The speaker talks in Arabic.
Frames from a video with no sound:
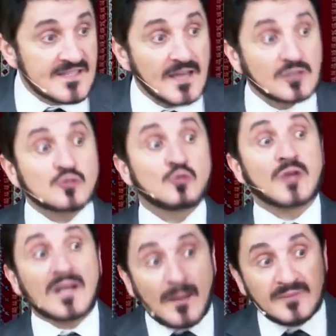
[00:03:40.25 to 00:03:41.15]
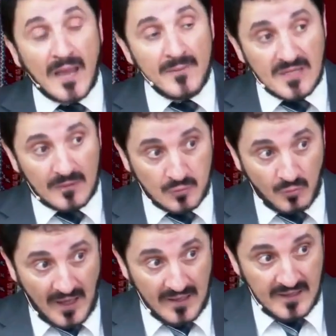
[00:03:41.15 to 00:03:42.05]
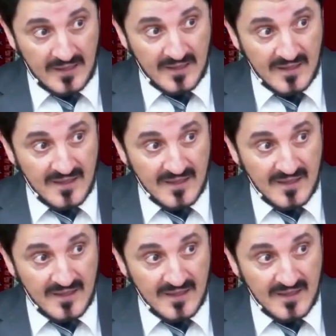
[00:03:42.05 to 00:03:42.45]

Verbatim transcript: زيارة السلطان عبد الحميد رحمة الله عليه